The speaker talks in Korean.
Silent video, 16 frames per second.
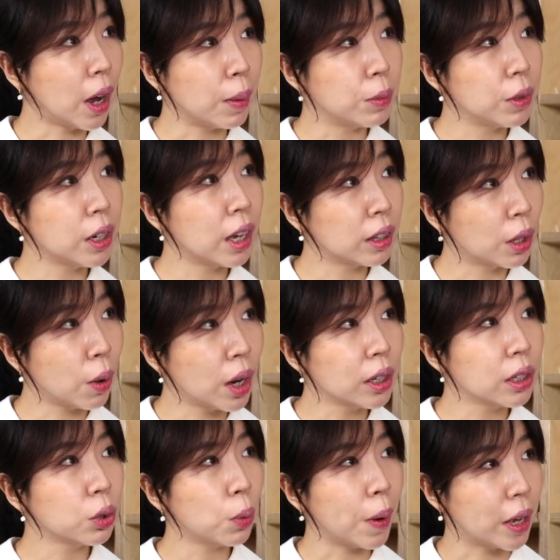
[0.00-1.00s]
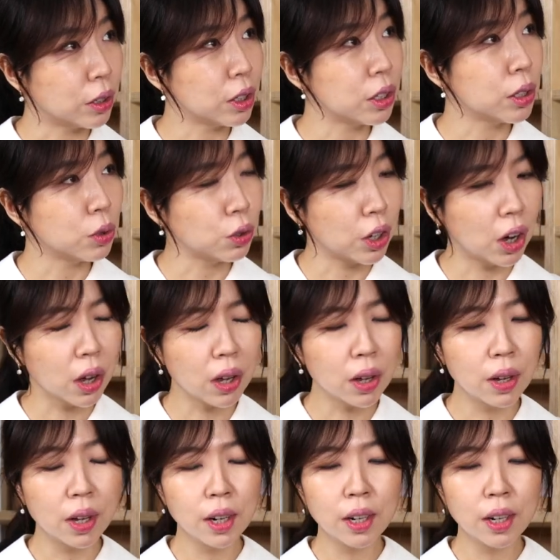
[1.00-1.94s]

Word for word: 감리한테 확인도 받으시고요.